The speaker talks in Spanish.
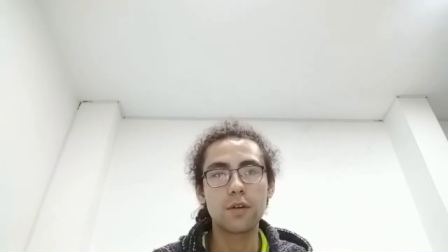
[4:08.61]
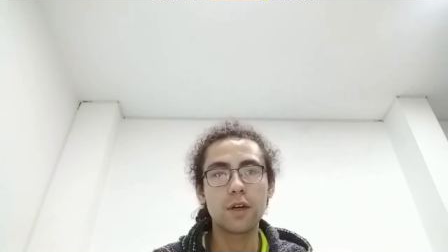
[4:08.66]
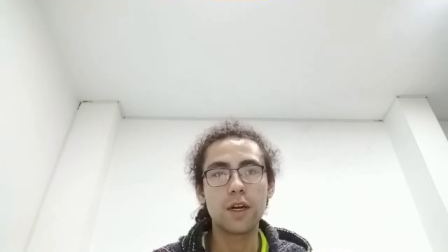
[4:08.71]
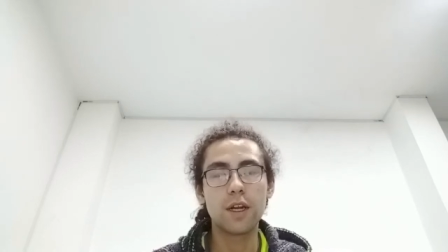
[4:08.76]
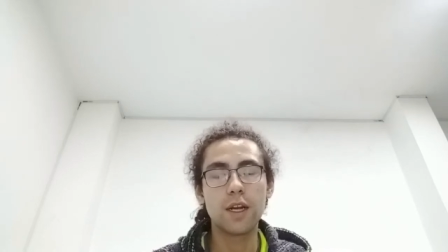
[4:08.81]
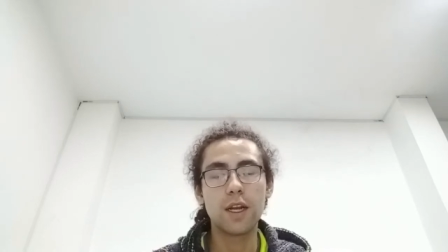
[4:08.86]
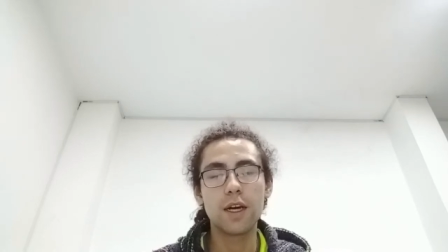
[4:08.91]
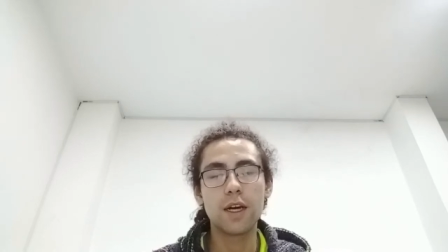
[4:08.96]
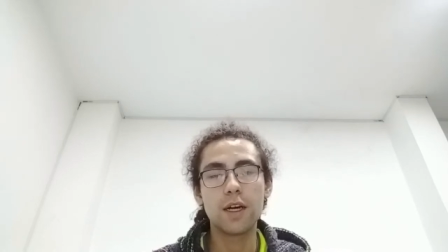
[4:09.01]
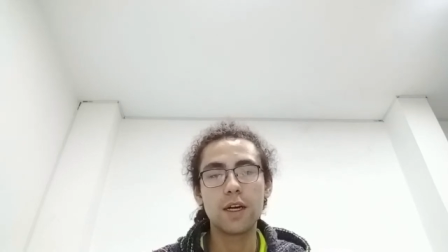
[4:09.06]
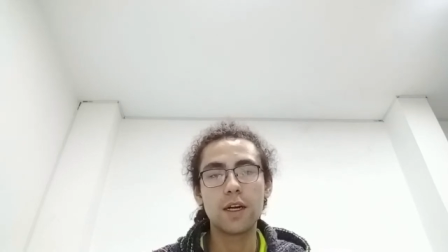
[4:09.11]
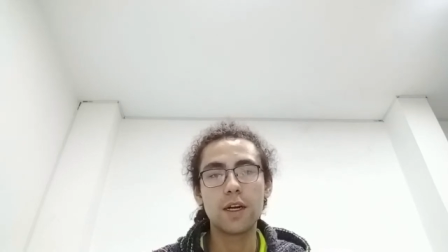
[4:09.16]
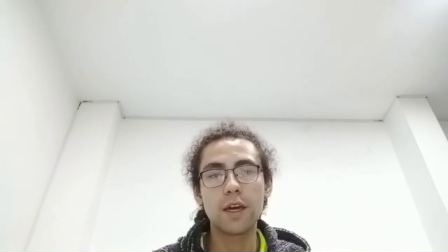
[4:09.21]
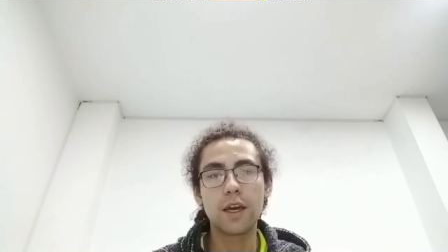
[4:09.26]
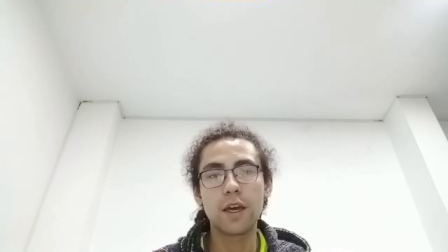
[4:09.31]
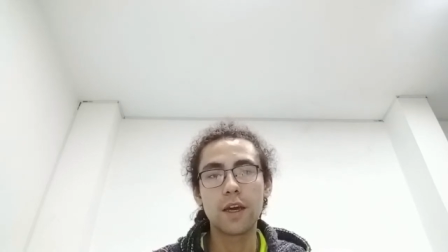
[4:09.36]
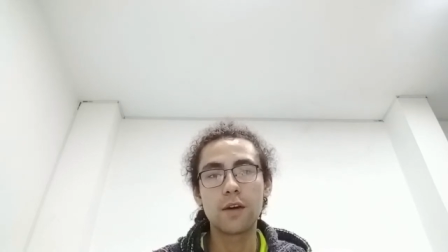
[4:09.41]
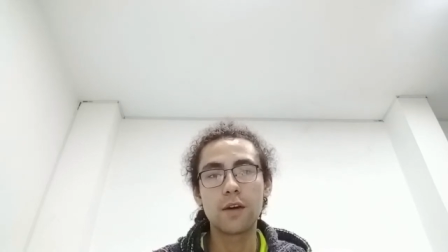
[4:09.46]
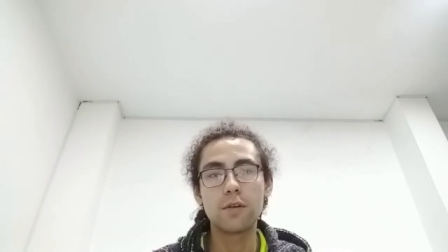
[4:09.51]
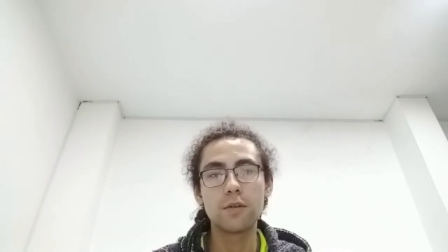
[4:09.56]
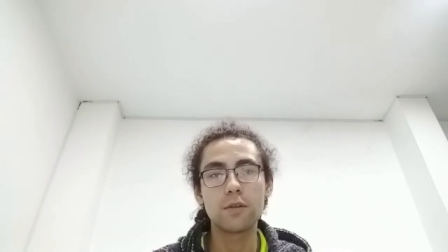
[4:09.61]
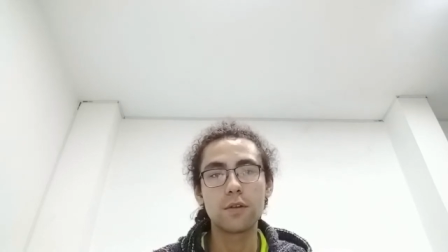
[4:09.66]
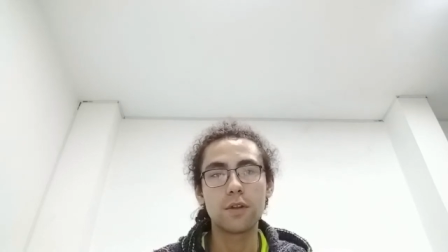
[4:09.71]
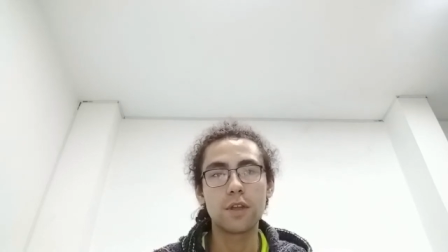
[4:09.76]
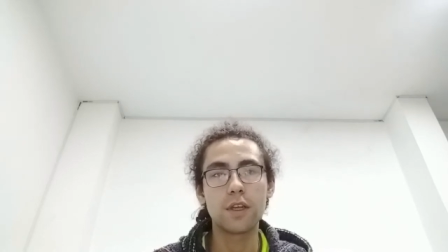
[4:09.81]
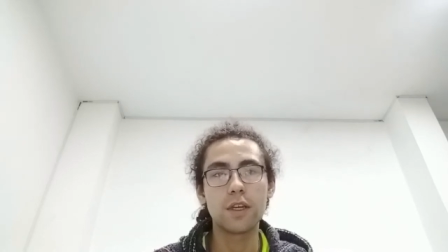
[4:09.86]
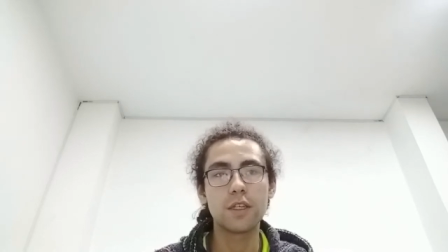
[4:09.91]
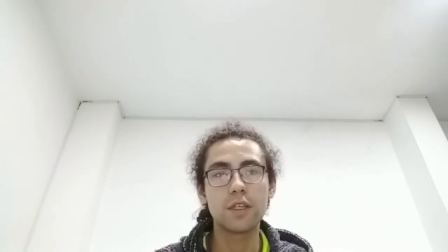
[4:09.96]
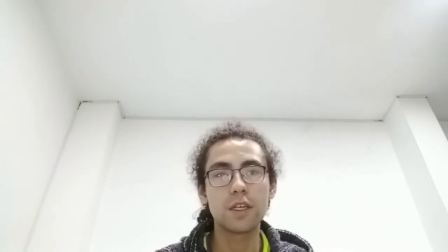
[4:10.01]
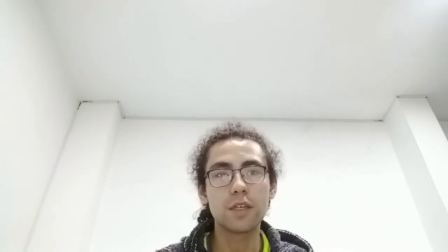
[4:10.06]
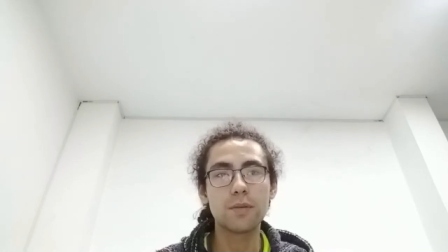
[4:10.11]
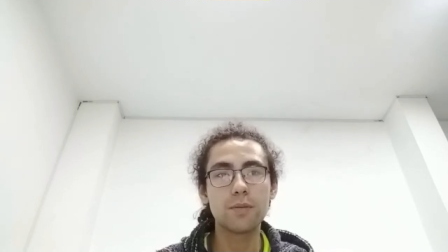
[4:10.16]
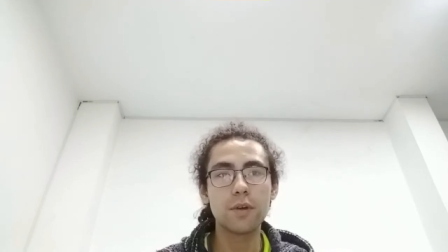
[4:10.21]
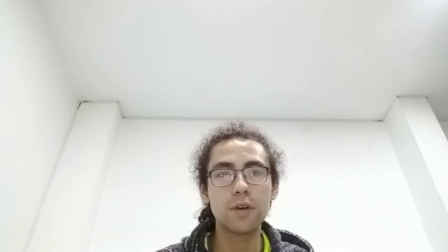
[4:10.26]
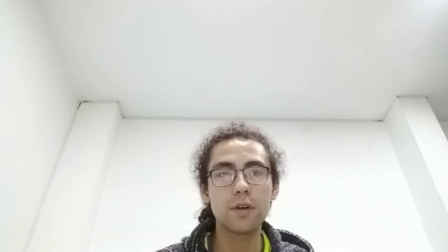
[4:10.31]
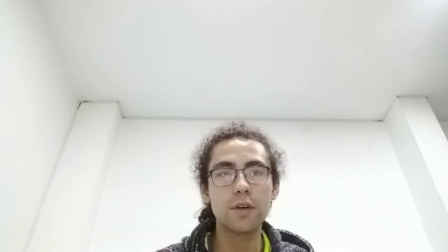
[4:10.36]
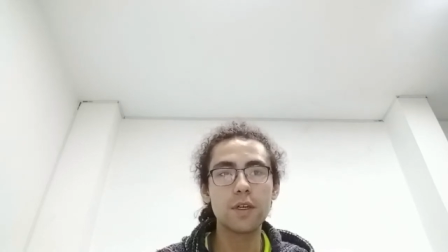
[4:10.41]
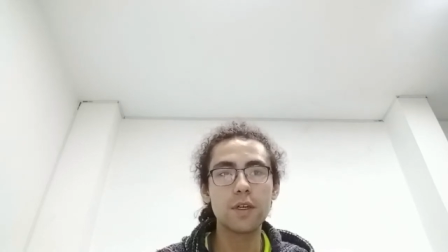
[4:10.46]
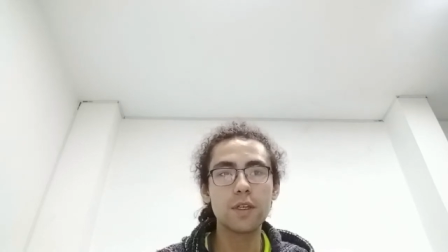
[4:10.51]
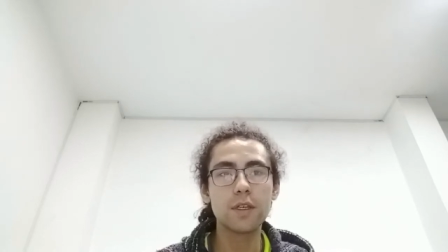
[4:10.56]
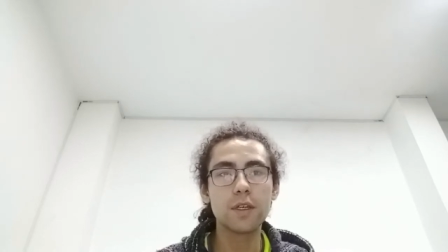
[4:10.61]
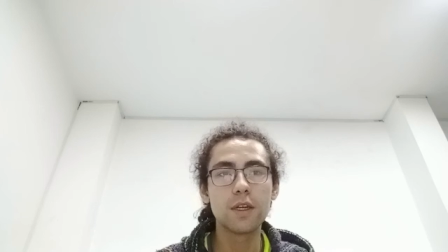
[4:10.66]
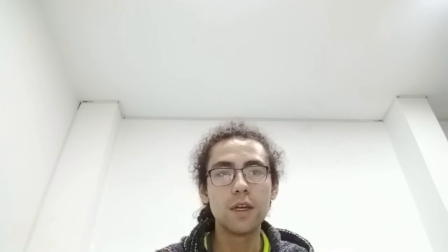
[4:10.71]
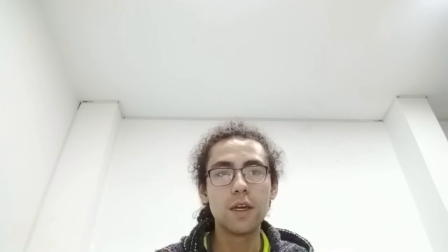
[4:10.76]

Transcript: a la ejecución de dichas pruebas,